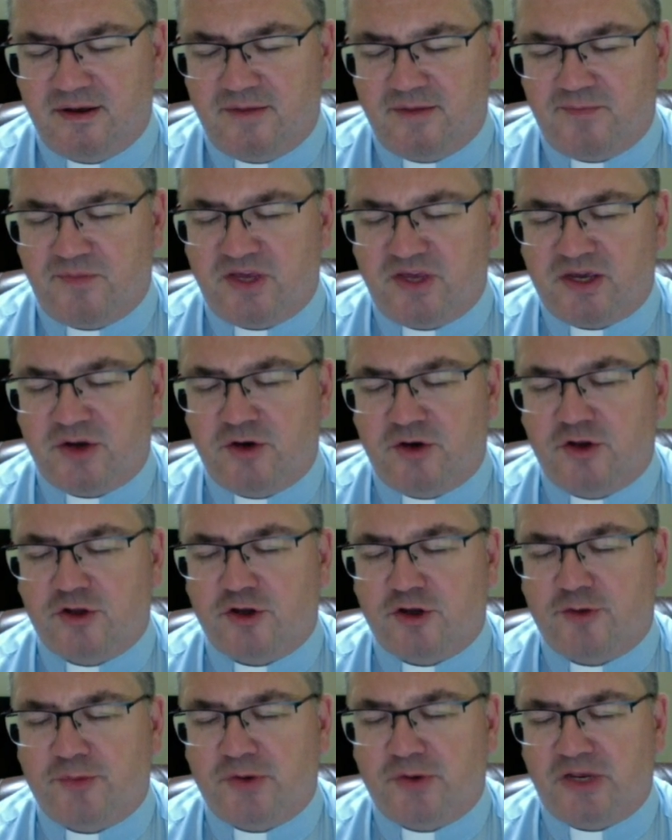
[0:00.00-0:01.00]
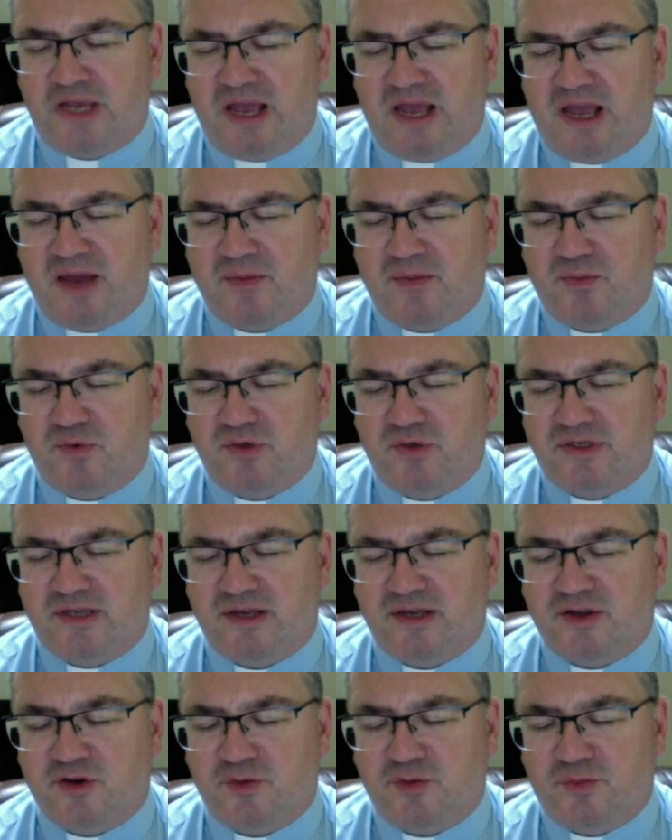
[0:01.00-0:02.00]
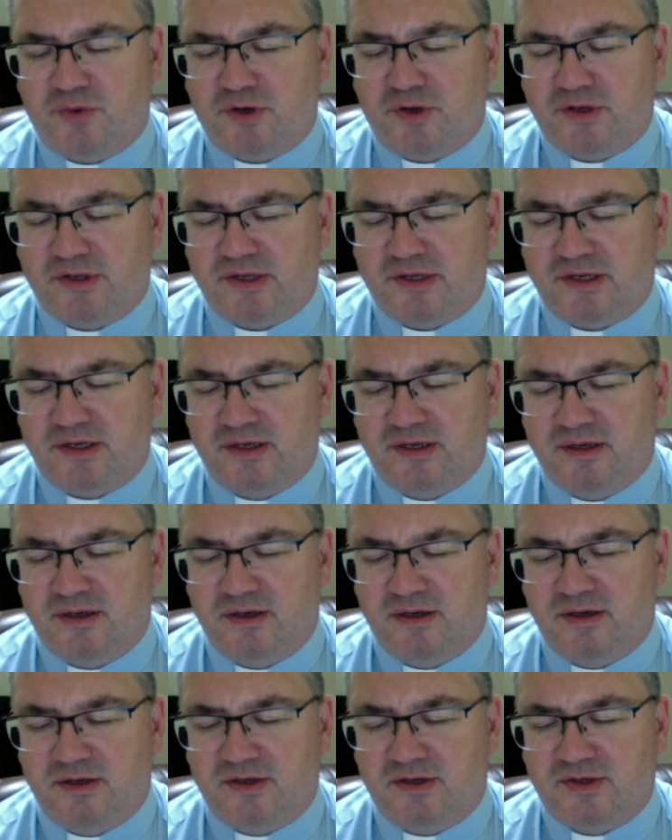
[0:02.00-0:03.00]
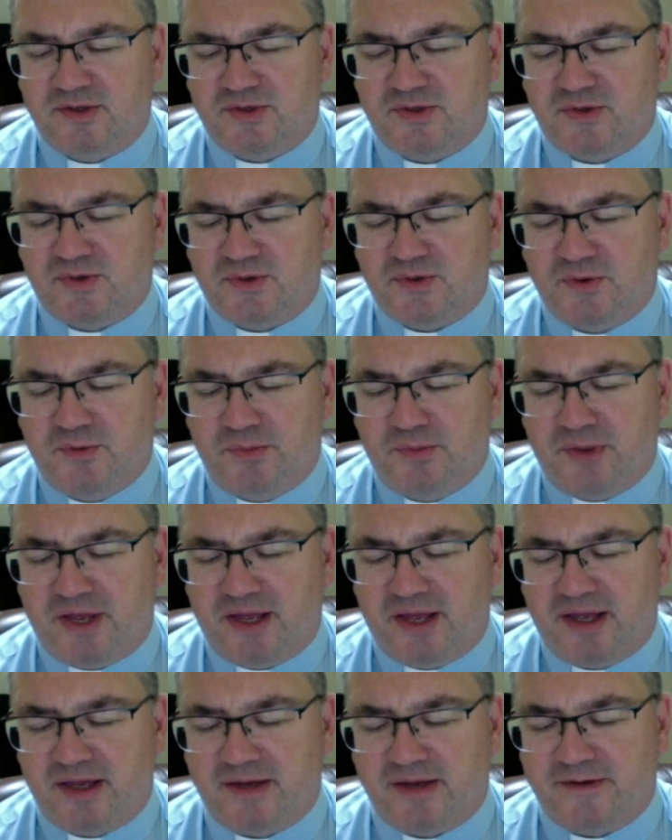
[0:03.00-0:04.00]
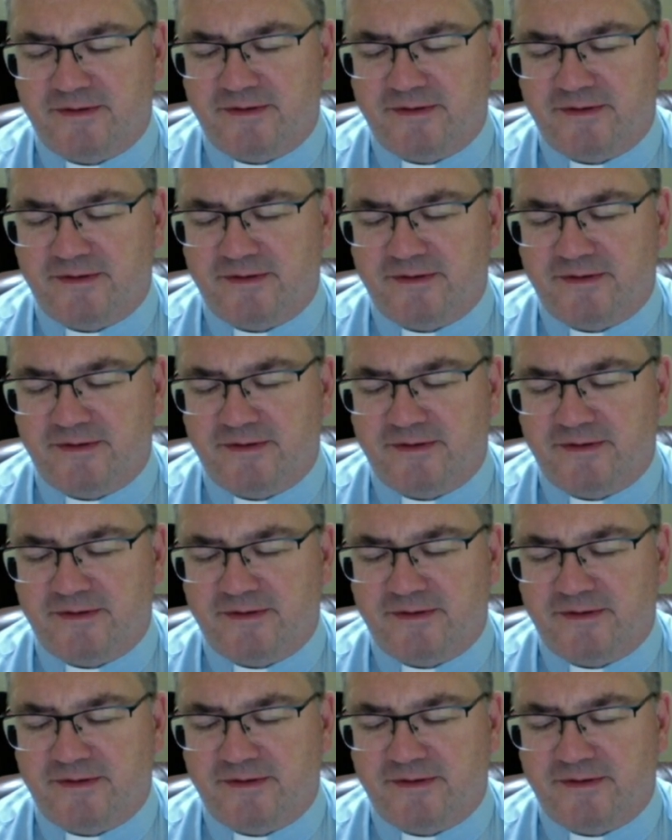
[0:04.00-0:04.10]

et que notre prière puisse être portée jusqu'au Père.